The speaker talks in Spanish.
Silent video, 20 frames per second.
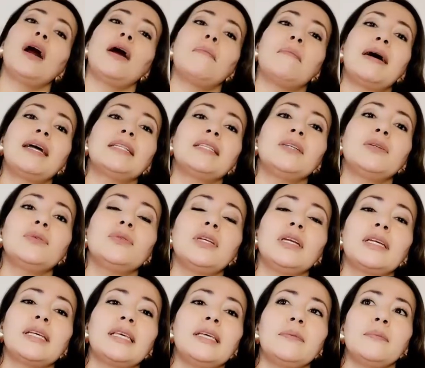a Martin
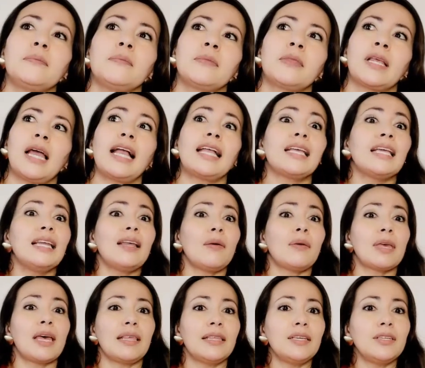Luther King, alguien le
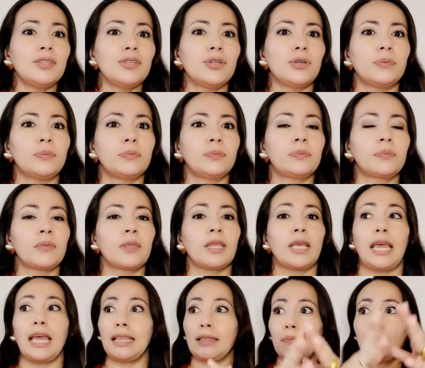había dicho,
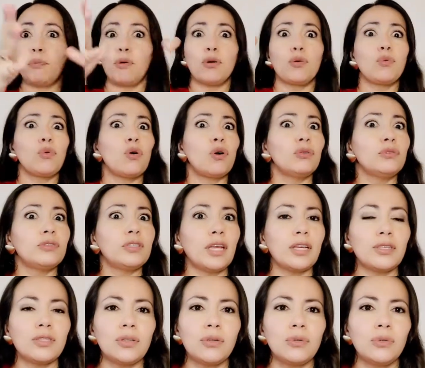por un
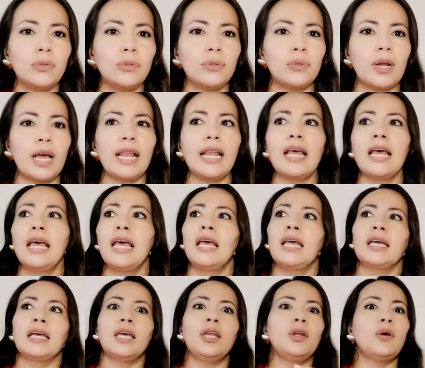contexto cultural,
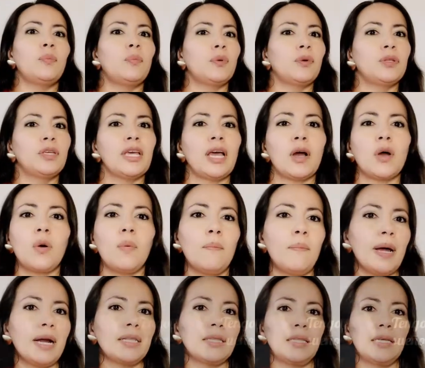que no podía
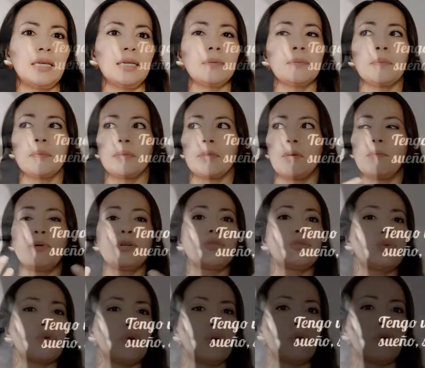compartir por
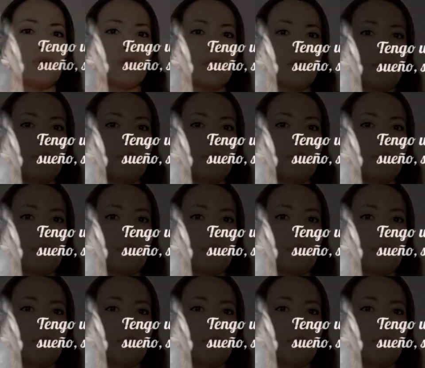su color de